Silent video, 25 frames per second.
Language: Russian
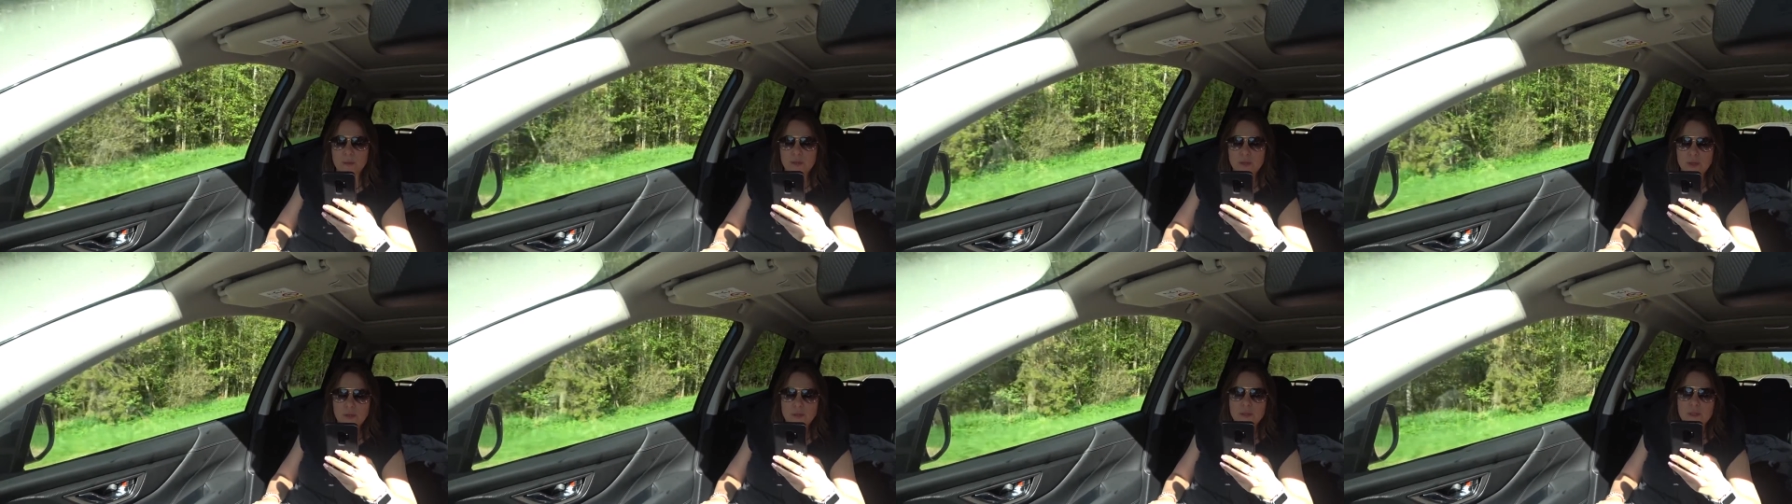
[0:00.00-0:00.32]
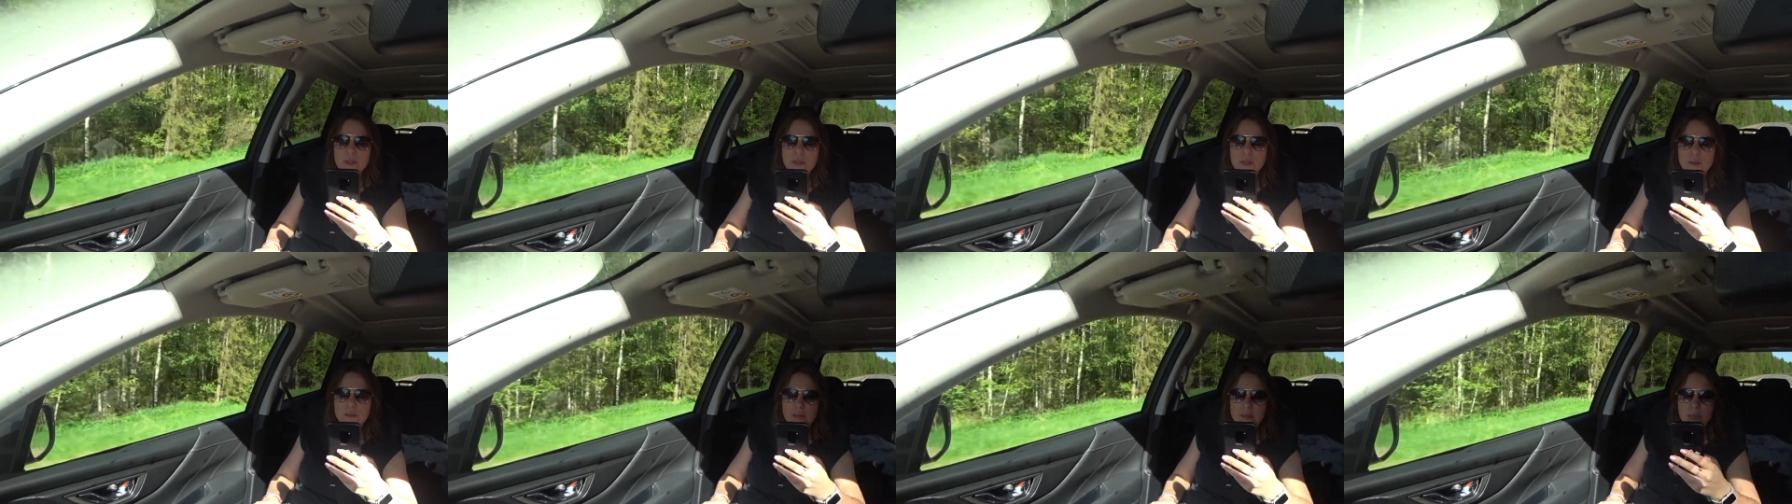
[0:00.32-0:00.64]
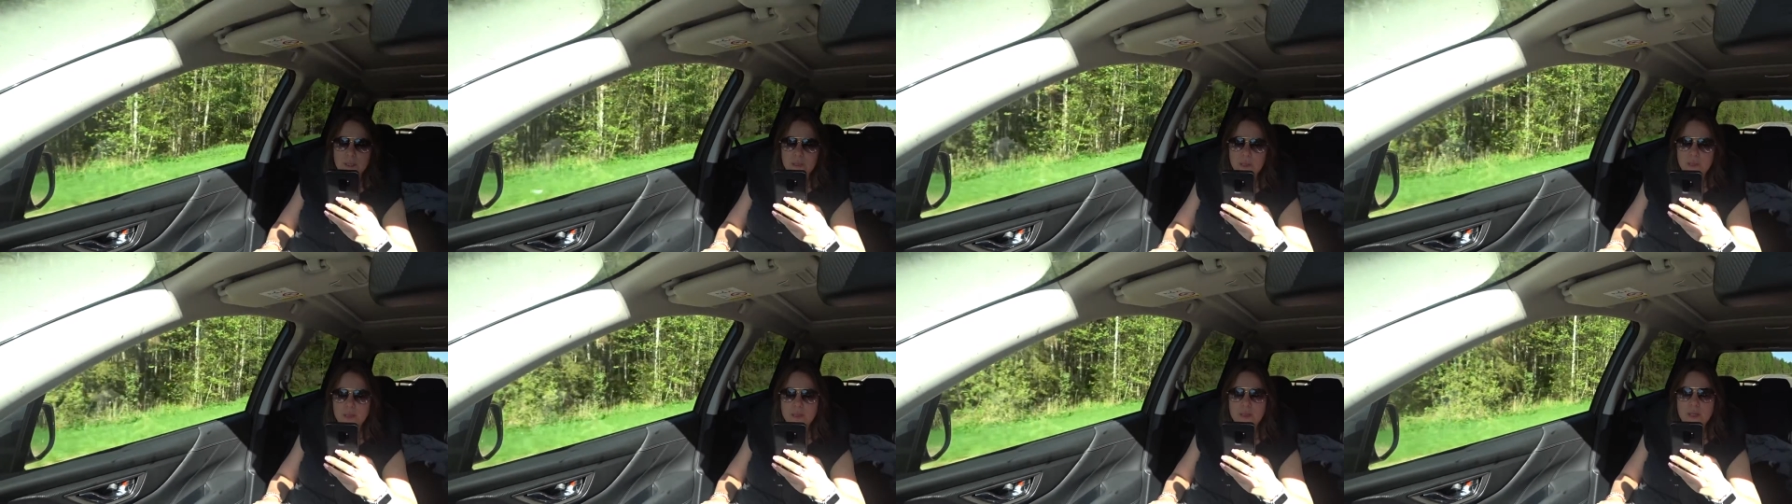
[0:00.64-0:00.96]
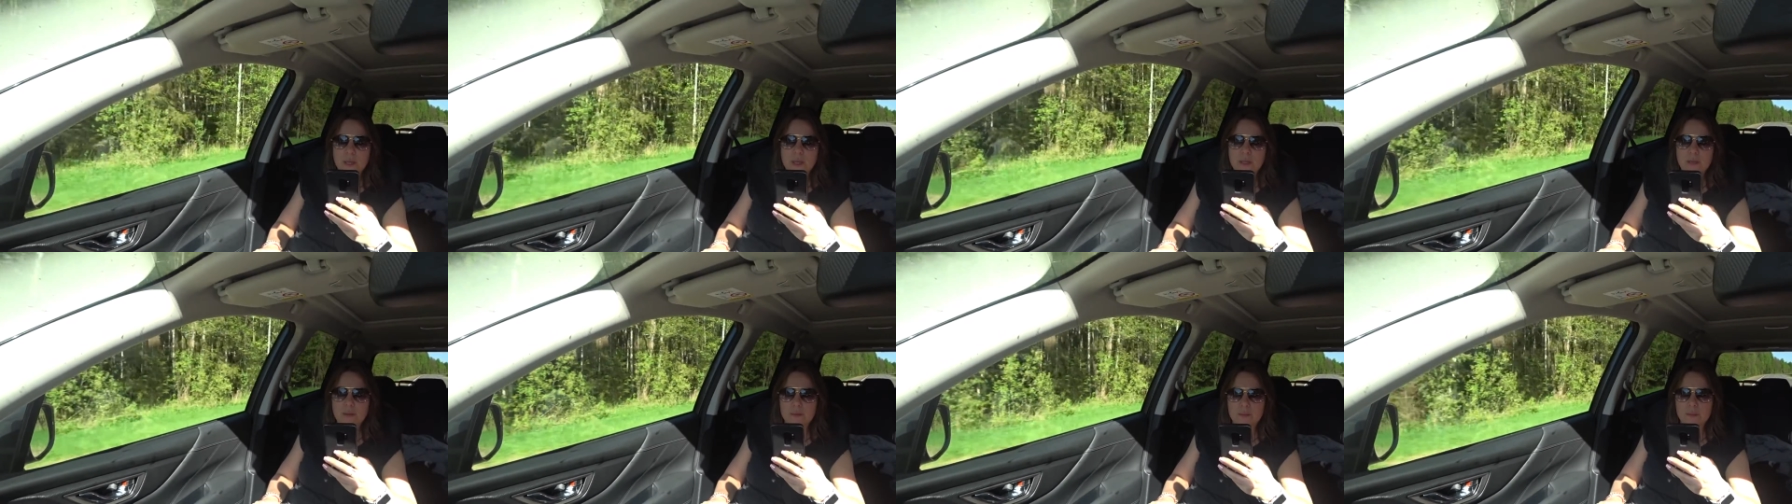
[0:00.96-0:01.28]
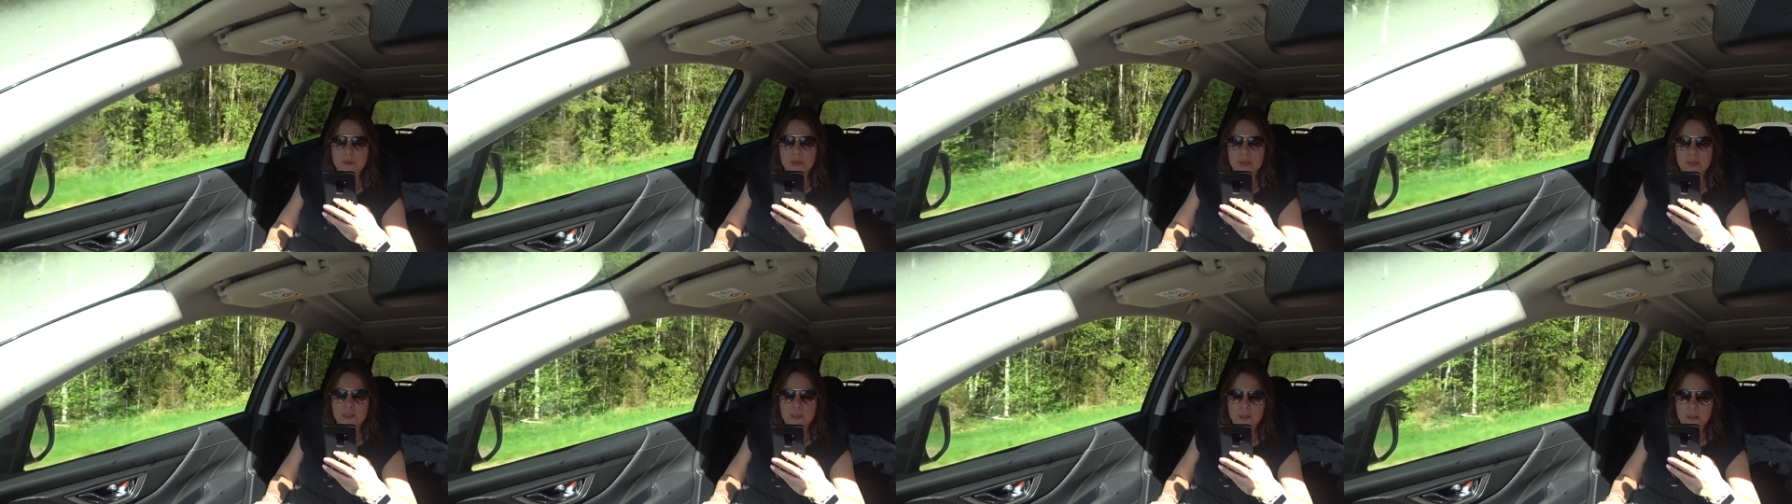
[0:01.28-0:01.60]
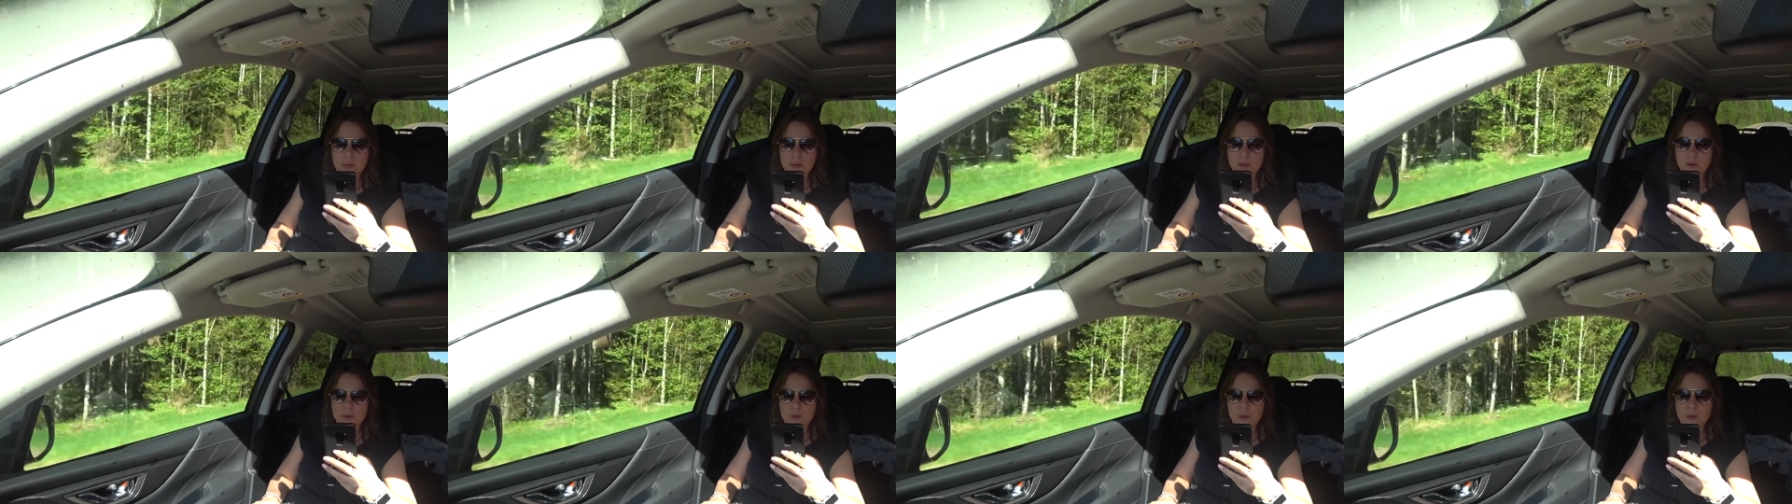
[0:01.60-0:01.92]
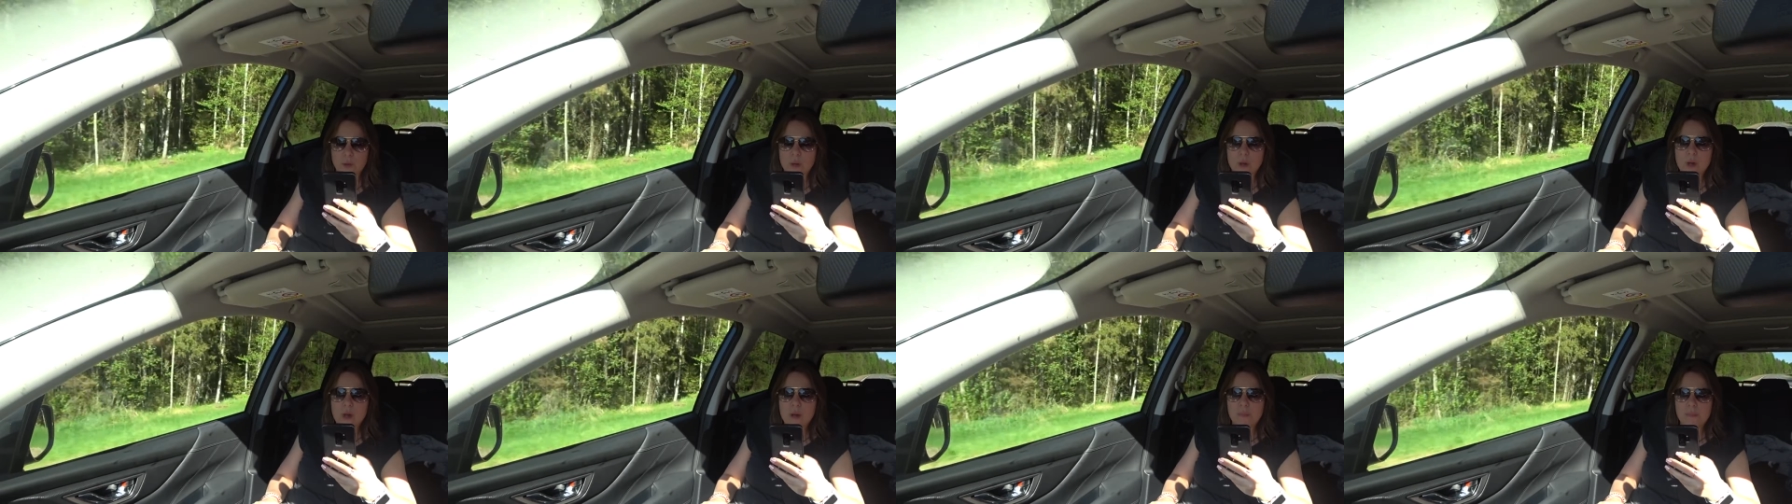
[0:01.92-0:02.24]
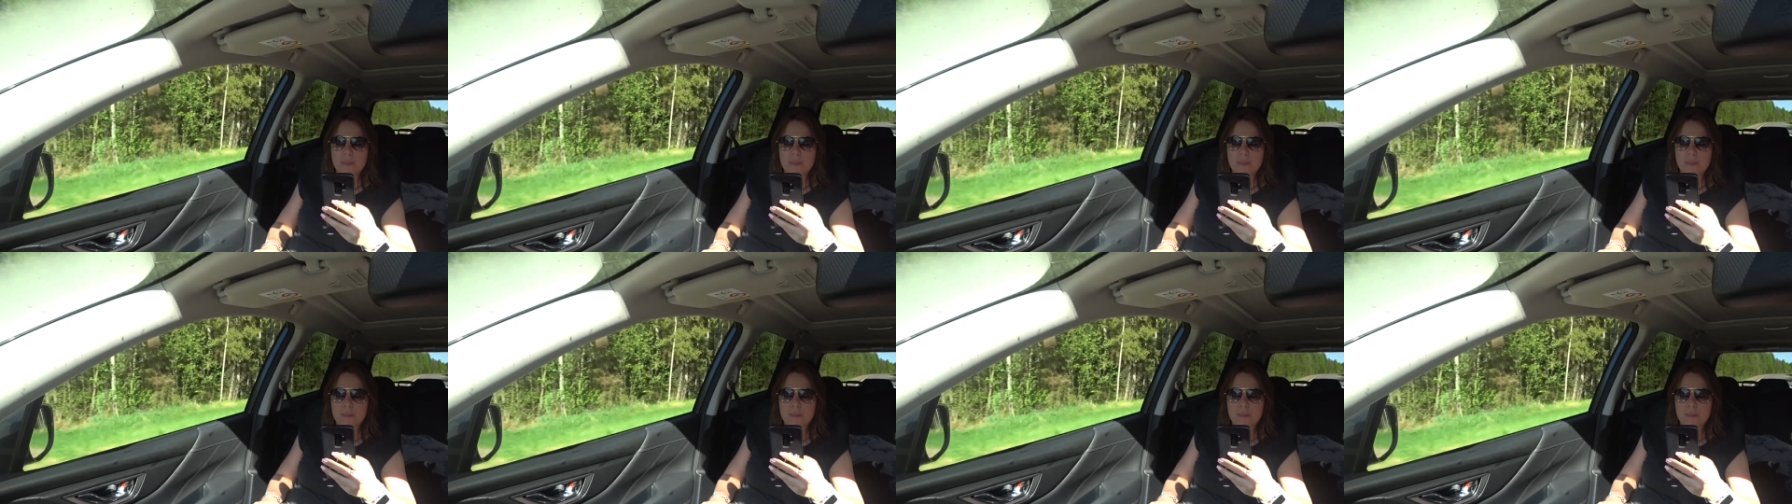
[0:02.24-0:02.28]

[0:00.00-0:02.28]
пойдем заниматься, и тянет мне за руку.